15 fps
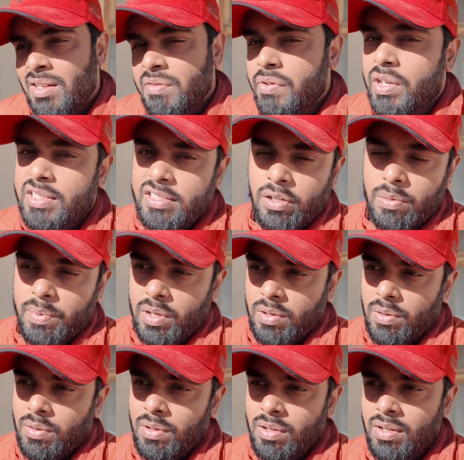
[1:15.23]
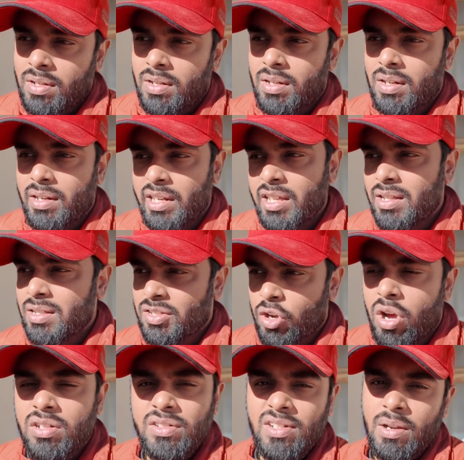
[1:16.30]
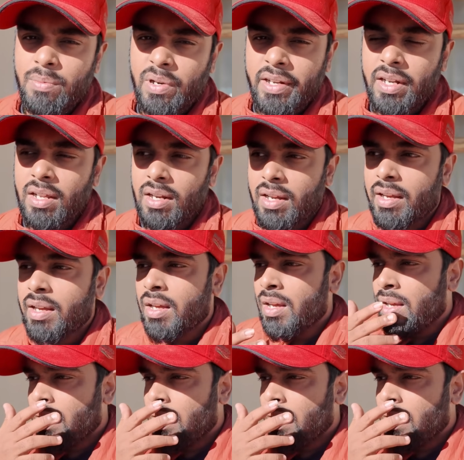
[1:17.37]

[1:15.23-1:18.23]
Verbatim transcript: ஒர்க்ஸ் ஒரு பக்கம் இனி இந்த சாங்ஸ்லாம் பண்ணிகிட்டு இருக்கேன்